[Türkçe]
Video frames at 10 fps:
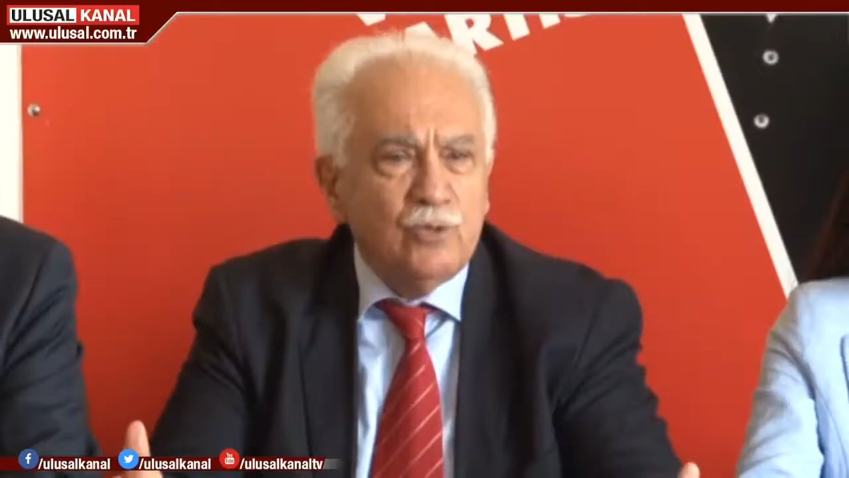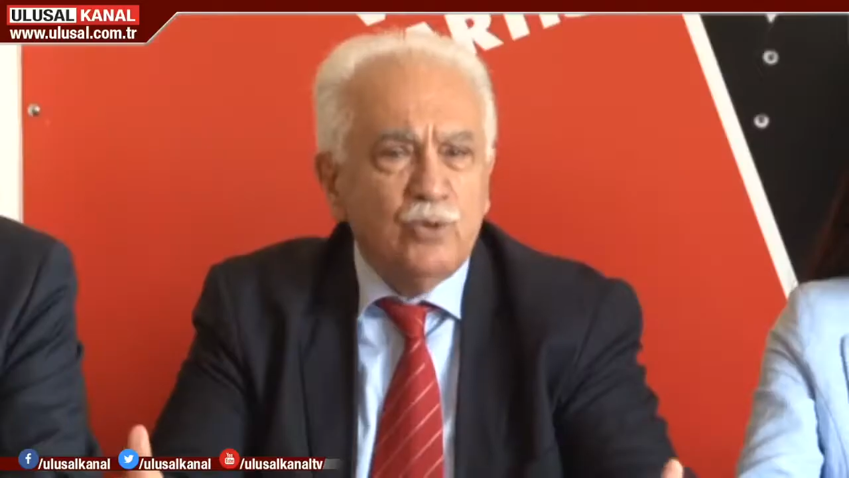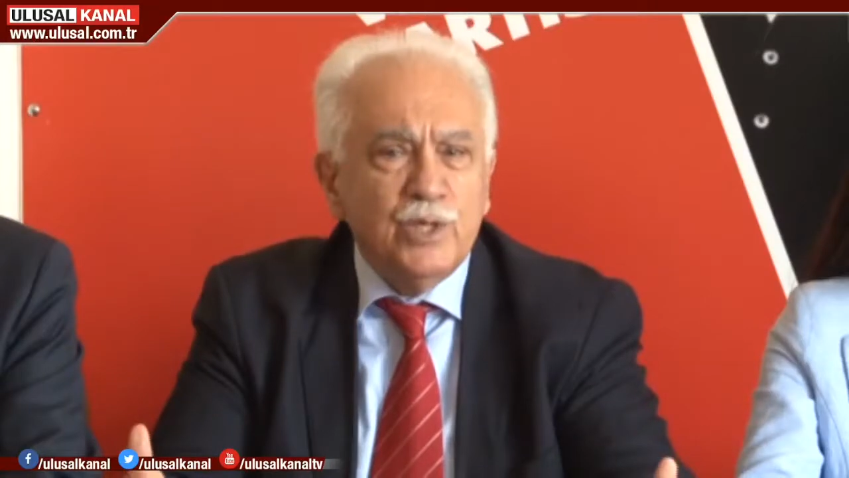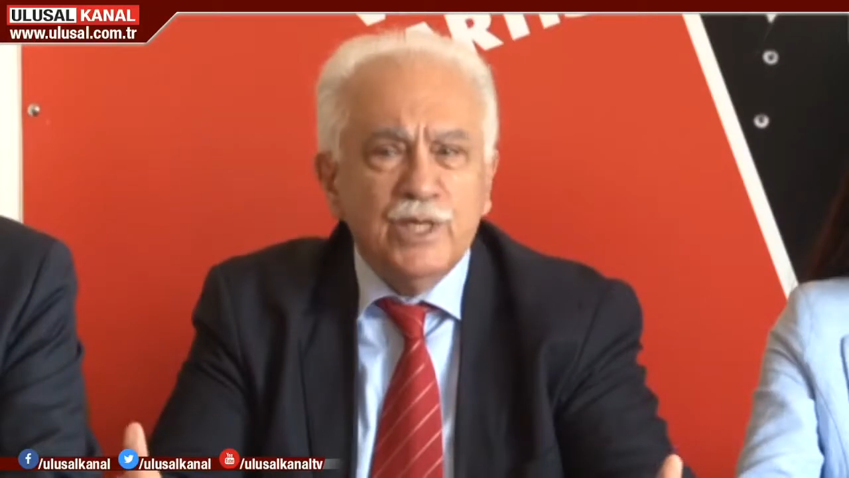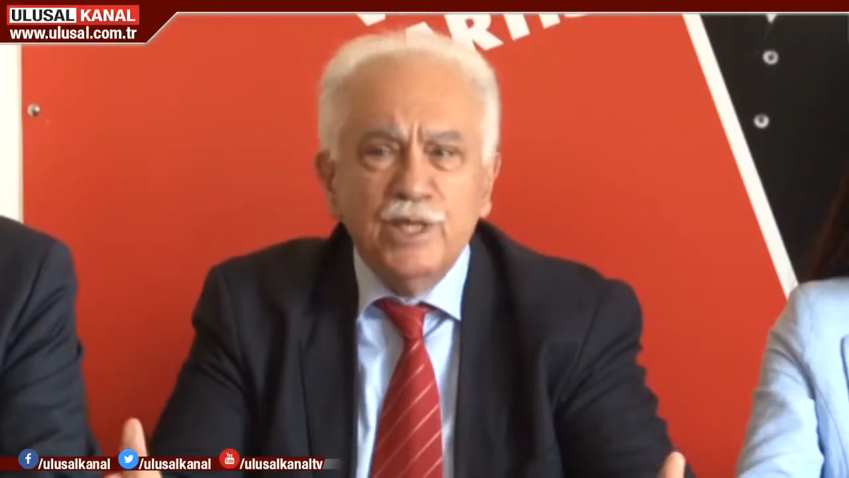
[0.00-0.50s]

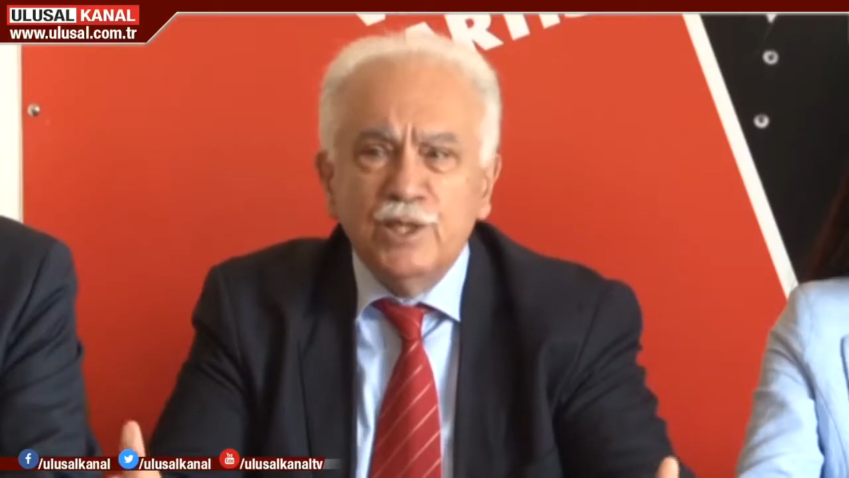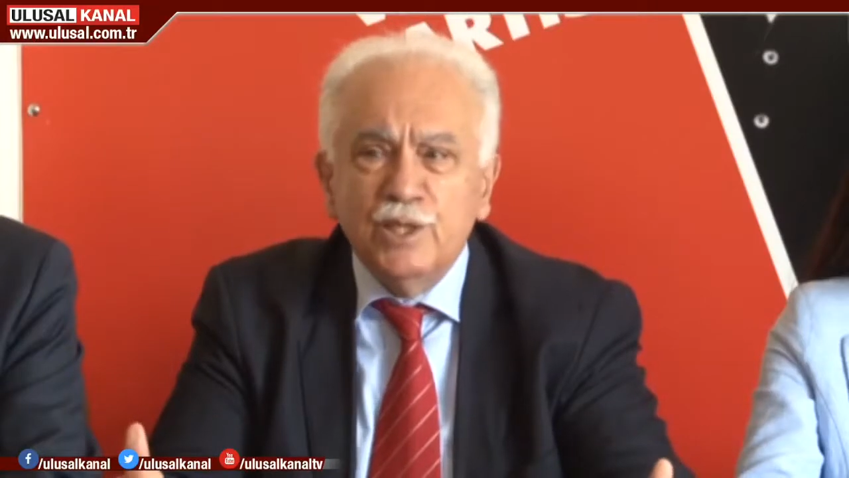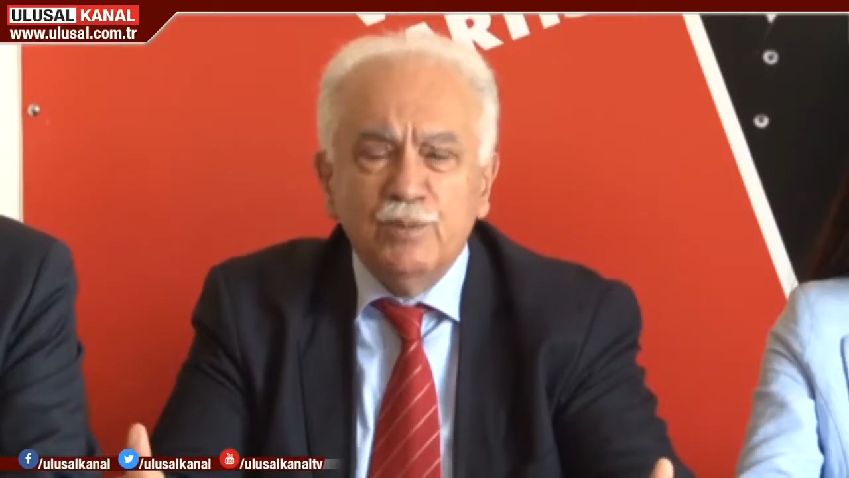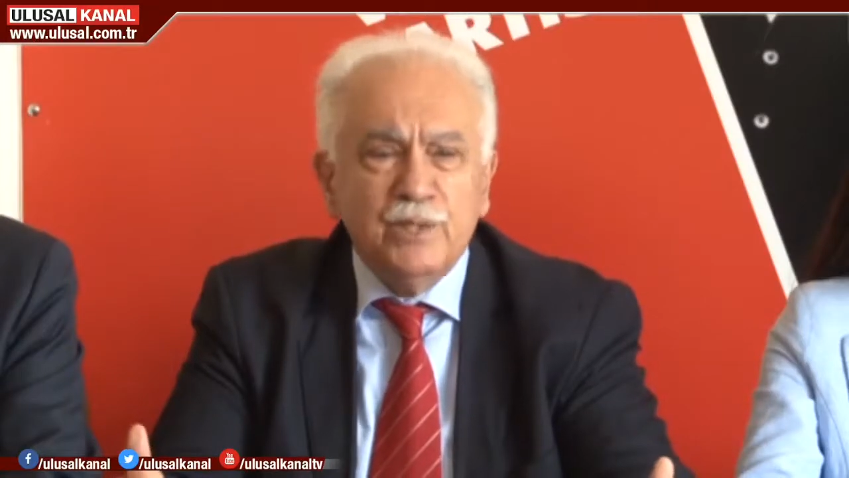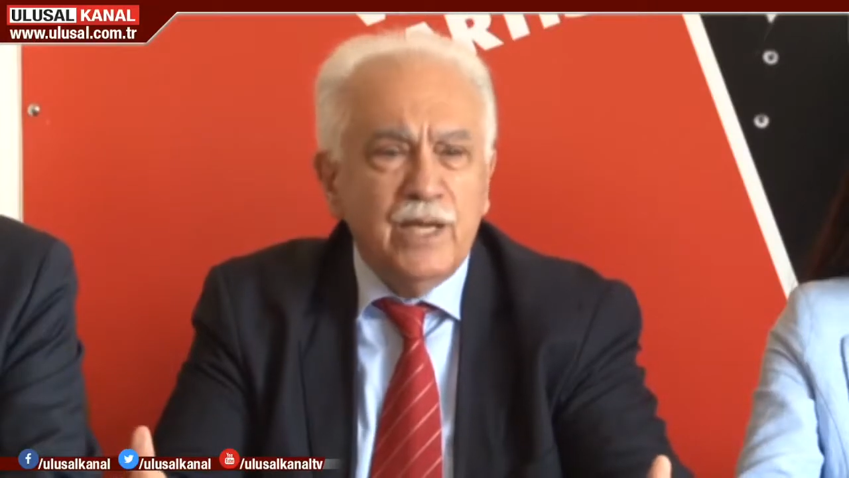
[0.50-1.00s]
Türkiye'de hiç
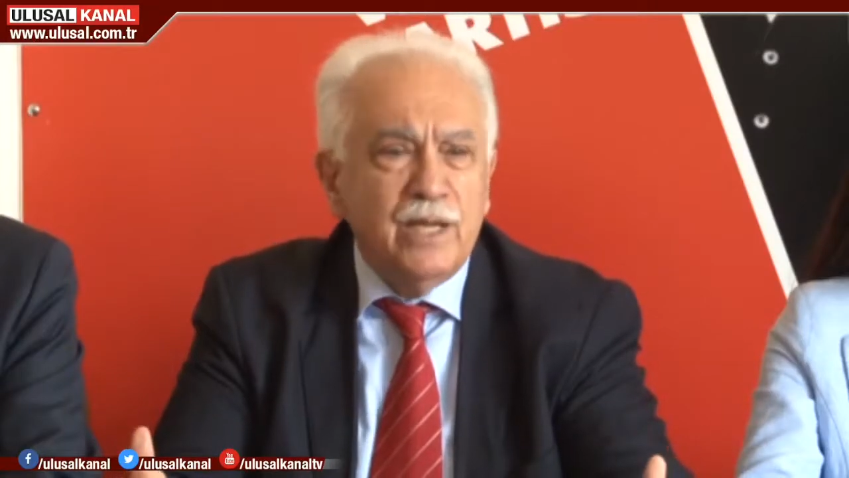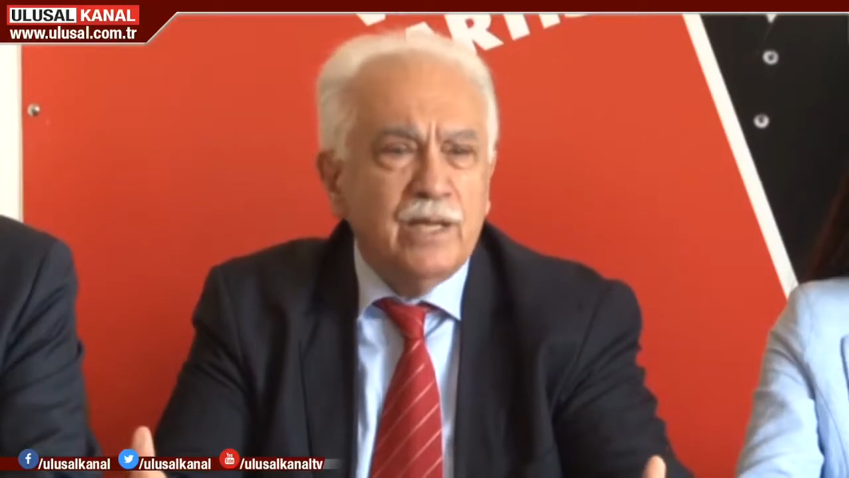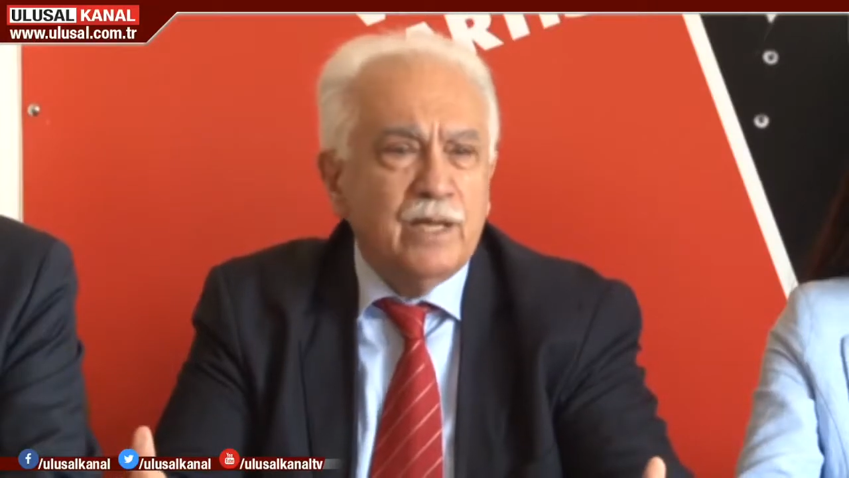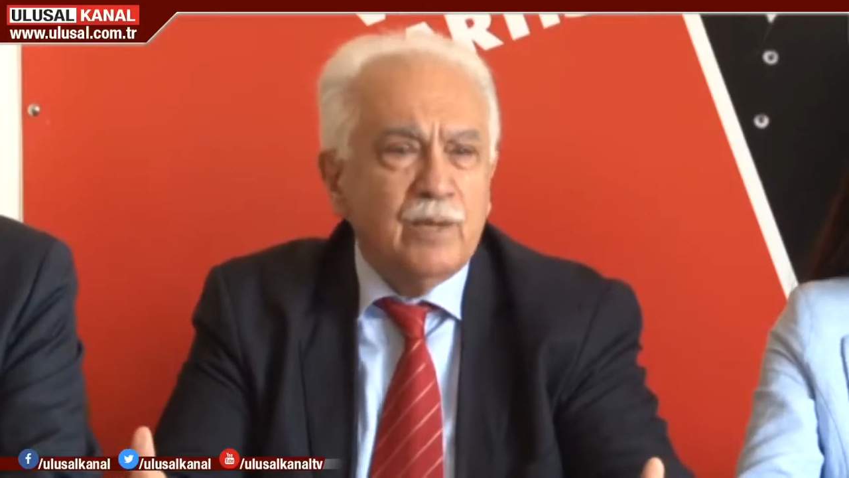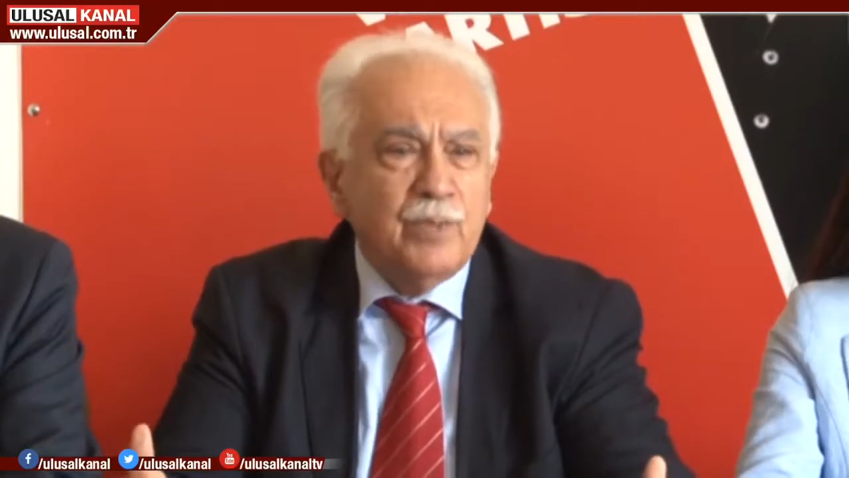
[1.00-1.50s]
kimse
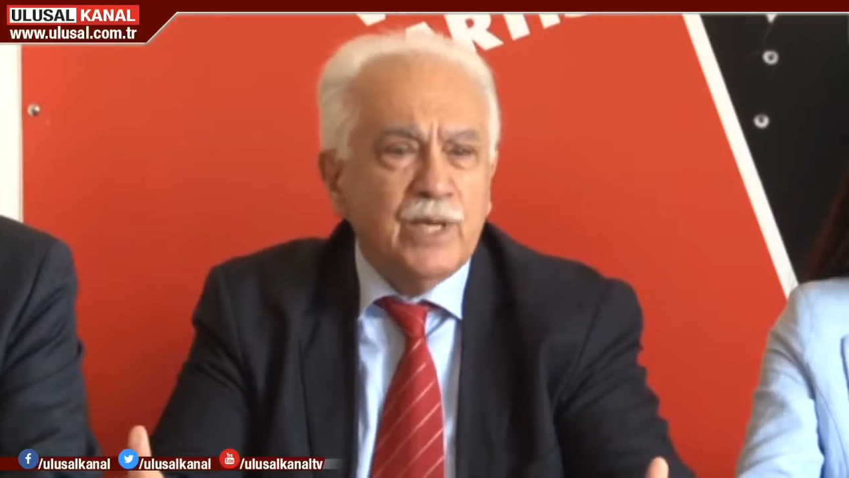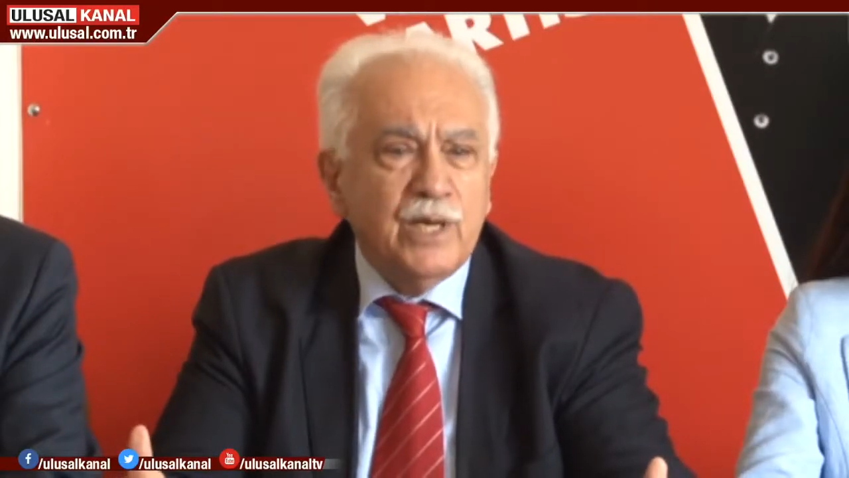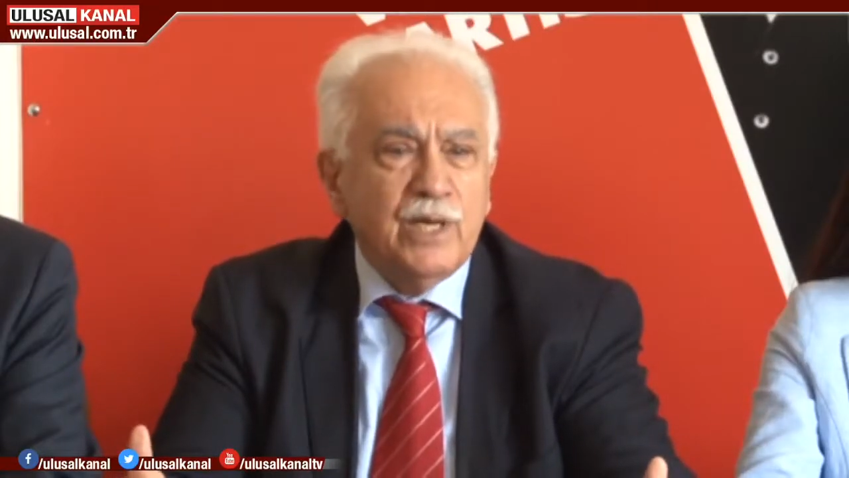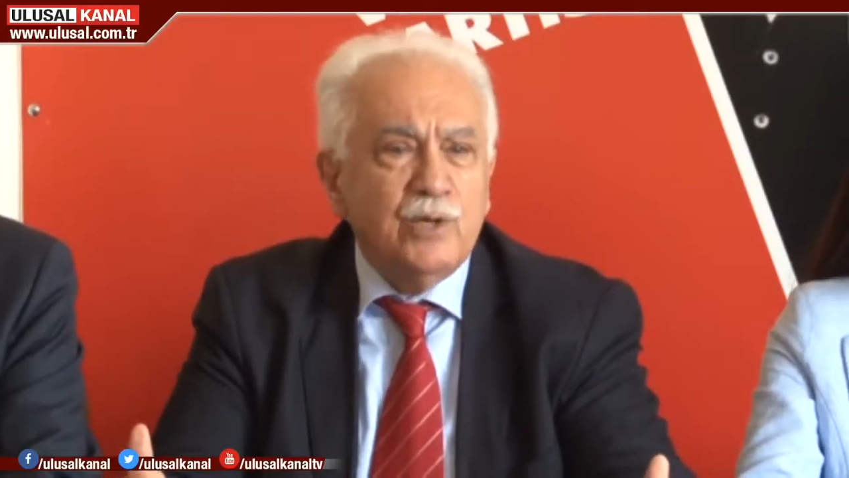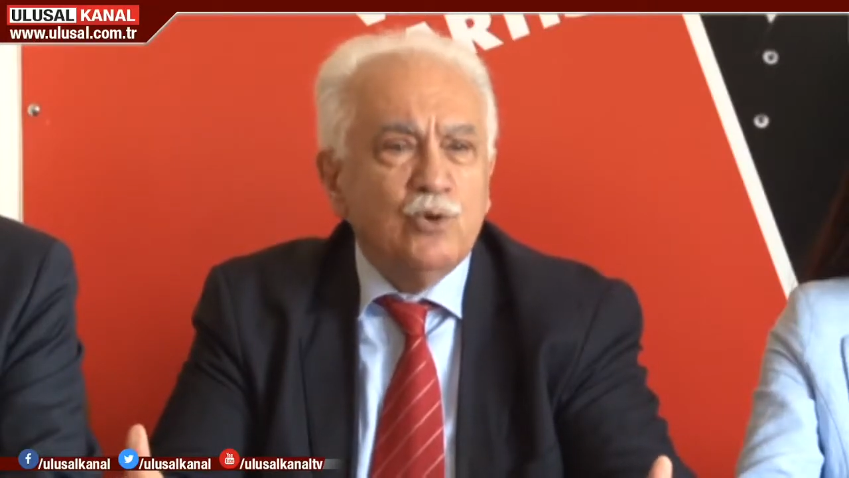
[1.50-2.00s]
PKK